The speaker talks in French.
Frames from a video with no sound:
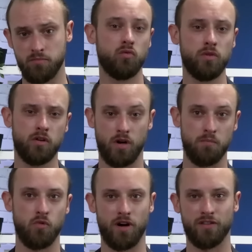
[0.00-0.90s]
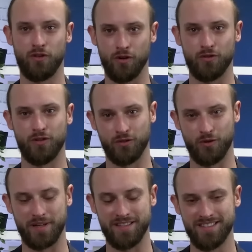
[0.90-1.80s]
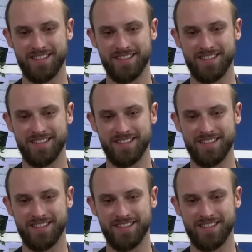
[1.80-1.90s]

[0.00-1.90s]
tous les collaborateurs de l'entreprise